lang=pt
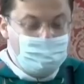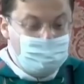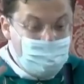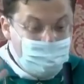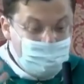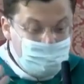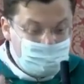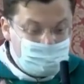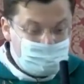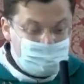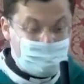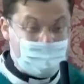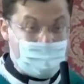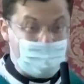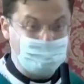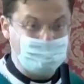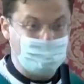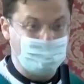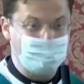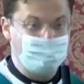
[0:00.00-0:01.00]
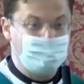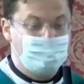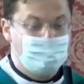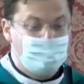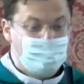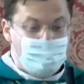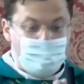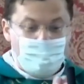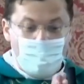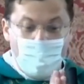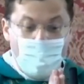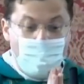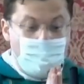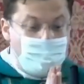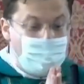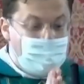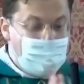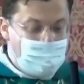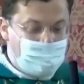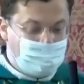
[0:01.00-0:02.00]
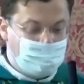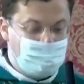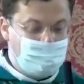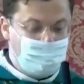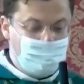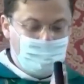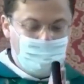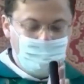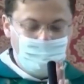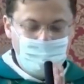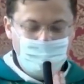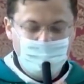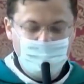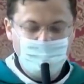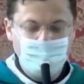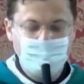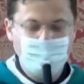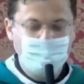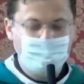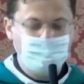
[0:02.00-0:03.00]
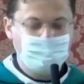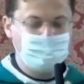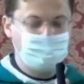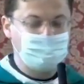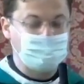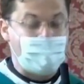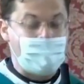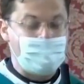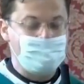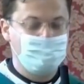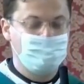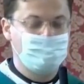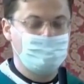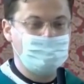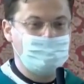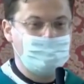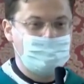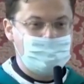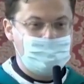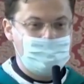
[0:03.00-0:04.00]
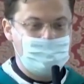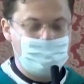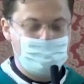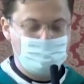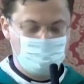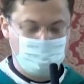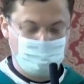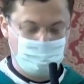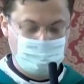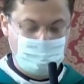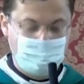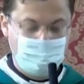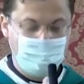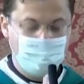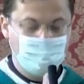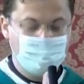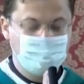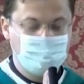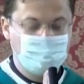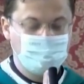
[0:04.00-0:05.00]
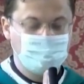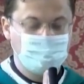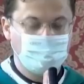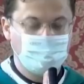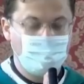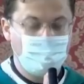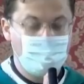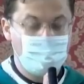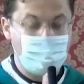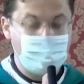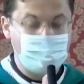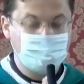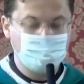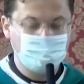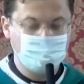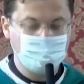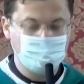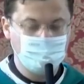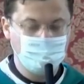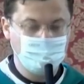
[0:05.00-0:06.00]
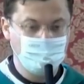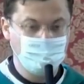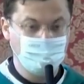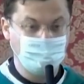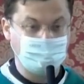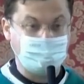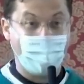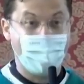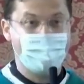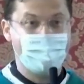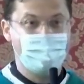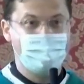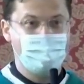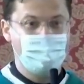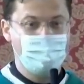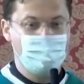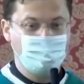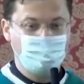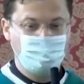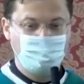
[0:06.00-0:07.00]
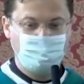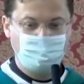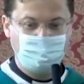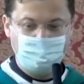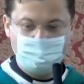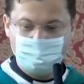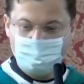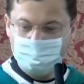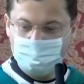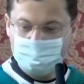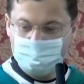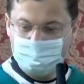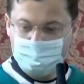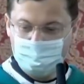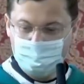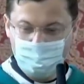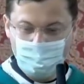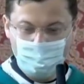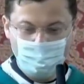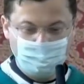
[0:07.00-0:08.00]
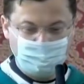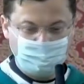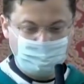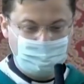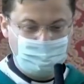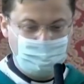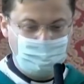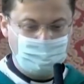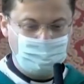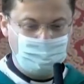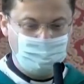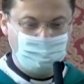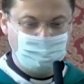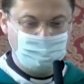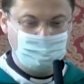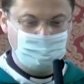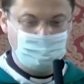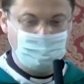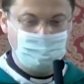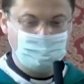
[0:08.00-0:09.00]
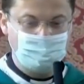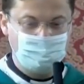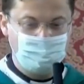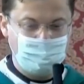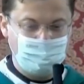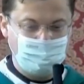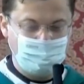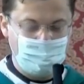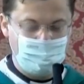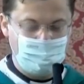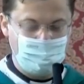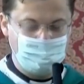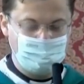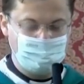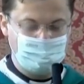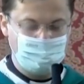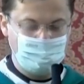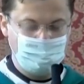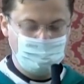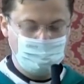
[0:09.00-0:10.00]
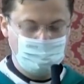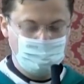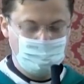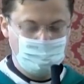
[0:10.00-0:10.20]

mais nada. O padre não está zangado. Eu sou pastor. Eu digo e gostaria que vocês guardassem